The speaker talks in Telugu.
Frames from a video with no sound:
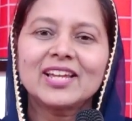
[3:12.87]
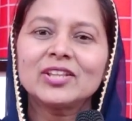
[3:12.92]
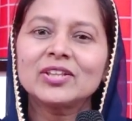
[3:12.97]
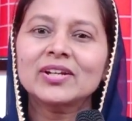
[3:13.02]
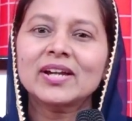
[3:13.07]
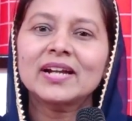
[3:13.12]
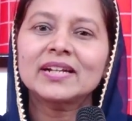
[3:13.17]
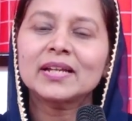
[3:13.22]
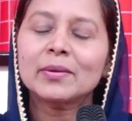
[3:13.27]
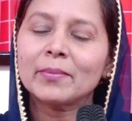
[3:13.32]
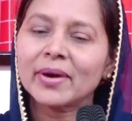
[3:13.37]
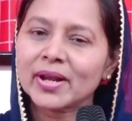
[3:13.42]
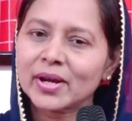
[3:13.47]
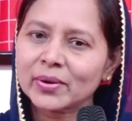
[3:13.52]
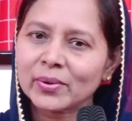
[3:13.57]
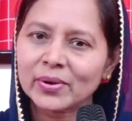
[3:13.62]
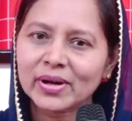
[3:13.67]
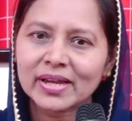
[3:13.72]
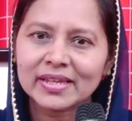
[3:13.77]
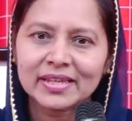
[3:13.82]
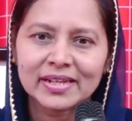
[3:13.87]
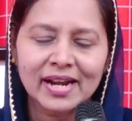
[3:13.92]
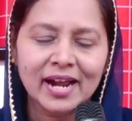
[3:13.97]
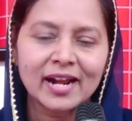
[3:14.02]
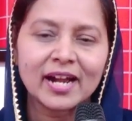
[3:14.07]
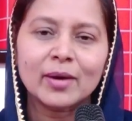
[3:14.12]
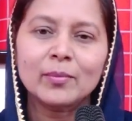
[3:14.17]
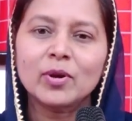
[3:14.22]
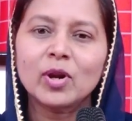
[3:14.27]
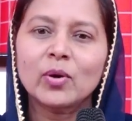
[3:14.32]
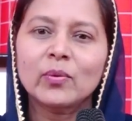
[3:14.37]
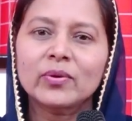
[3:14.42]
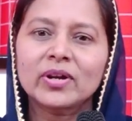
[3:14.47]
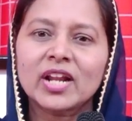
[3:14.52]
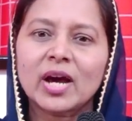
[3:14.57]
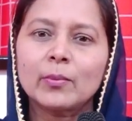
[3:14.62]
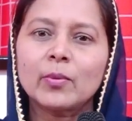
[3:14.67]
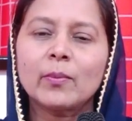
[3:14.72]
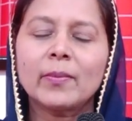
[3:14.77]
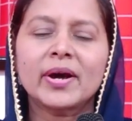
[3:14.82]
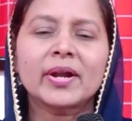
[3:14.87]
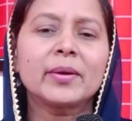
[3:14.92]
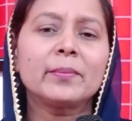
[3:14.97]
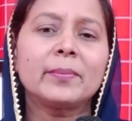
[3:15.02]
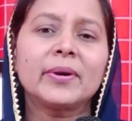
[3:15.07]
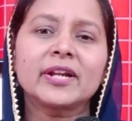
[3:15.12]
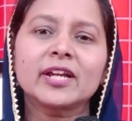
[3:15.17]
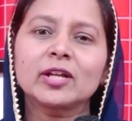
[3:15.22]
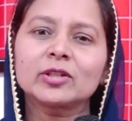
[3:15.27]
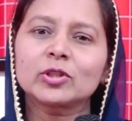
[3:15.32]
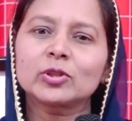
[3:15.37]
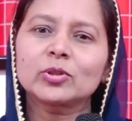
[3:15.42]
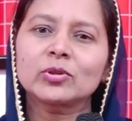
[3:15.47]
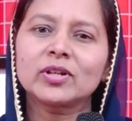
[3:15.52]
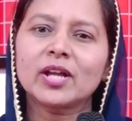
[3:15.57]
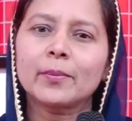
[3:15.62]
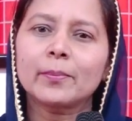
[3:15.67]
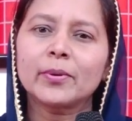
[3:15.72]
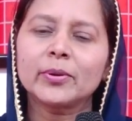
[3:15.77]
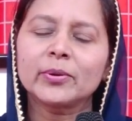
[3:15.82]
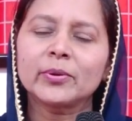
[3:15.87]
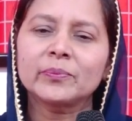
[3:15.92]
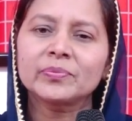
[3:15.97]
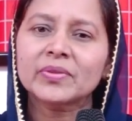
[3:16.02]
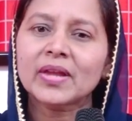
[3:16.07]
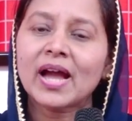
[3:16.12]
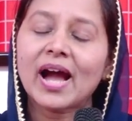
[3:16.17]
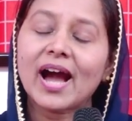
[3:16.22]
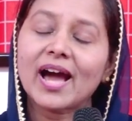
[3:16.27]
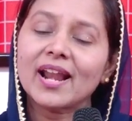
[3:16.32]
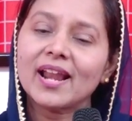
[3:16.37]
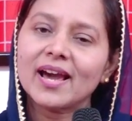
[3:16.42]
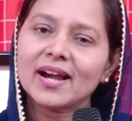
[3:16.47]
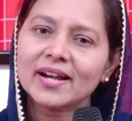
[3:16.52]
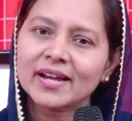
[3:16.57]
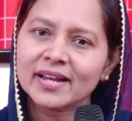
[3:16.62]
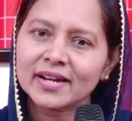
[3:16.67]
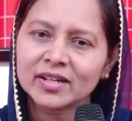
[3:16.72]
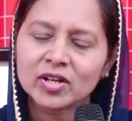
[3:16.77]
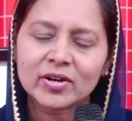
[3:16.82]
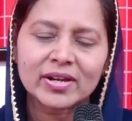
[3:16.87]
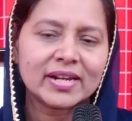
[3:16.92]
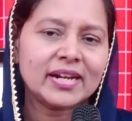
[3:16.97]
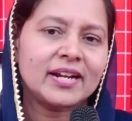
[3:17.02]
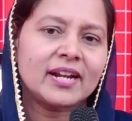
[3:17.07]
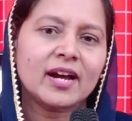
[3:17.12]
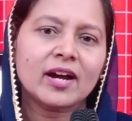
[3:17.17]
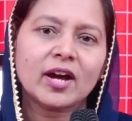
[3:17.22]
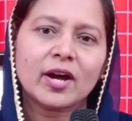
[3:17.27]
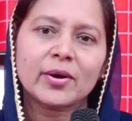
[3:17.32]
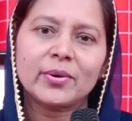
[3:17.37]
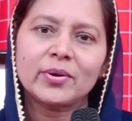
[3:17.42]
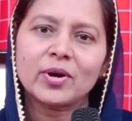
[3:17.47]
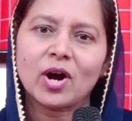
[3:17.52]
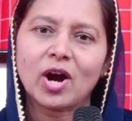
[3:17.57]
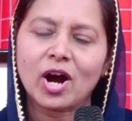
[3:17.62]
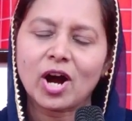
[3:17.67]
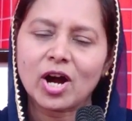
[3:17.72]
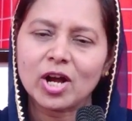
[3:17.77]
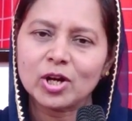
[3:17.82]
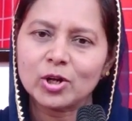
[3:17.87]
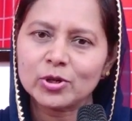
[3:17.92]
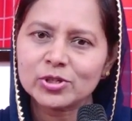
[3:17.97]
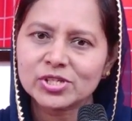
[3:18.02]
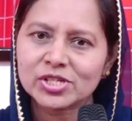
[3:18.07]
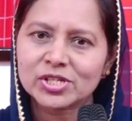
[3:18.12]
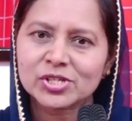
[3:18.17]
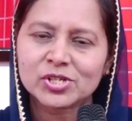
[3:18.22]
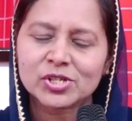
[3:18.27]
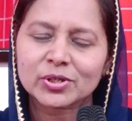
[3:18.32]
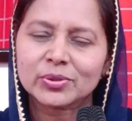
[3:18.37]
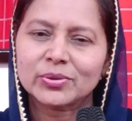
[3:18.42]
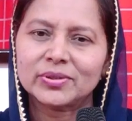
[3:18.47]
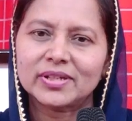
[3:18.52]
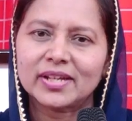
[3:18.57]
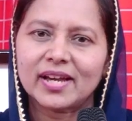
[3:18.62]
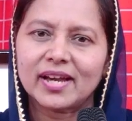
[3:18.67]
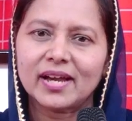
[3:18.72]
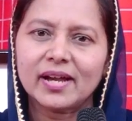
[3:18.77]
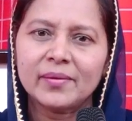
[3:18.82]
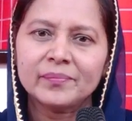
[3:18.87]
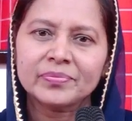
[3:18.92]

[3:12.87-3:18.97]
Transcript: ఎందుకంటే మనం కూడా ఈ రంగంలో ఉన్నాము మనం పరిగెత్తుతున్నప్పుడు అలా గనక క్రీడాకారుడు ఆలోచించకుండా